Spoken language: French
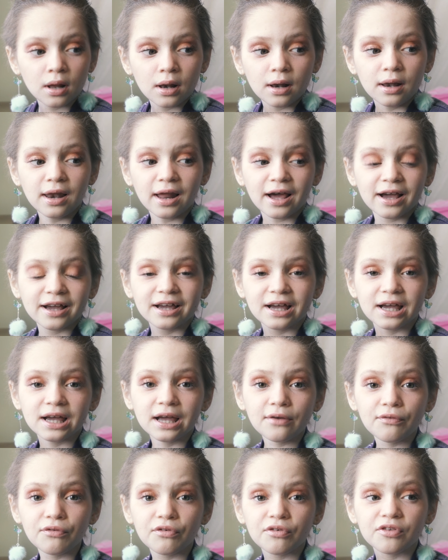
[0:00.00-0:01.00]
La
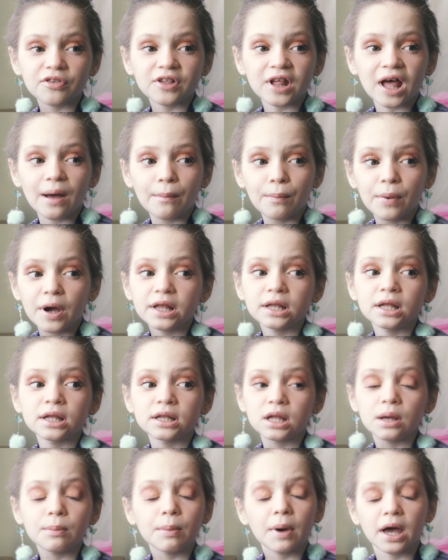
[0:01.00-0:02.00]
greffe, ça a bien
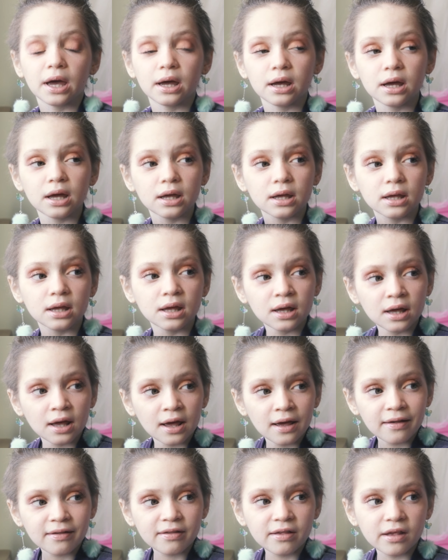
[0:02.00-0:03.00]
été pareil.
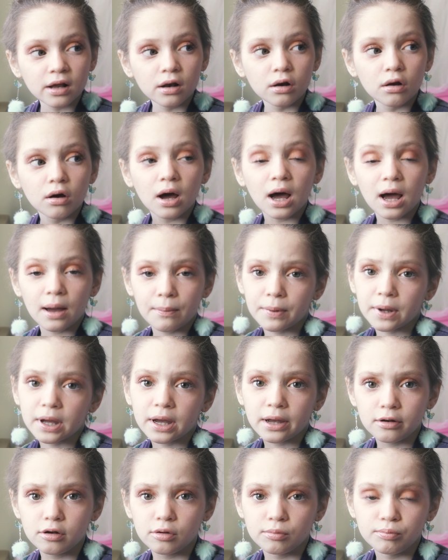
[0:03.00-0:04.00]
C'est le
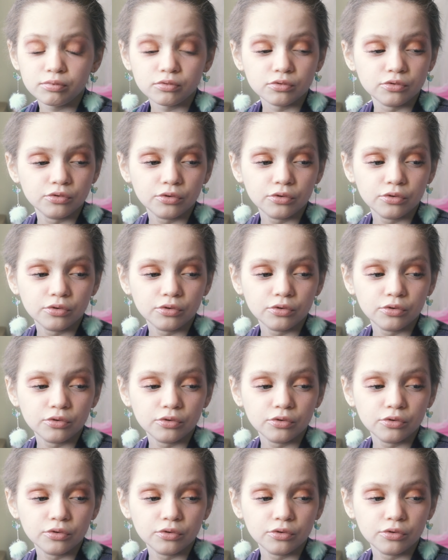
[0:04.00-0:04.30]
après le plus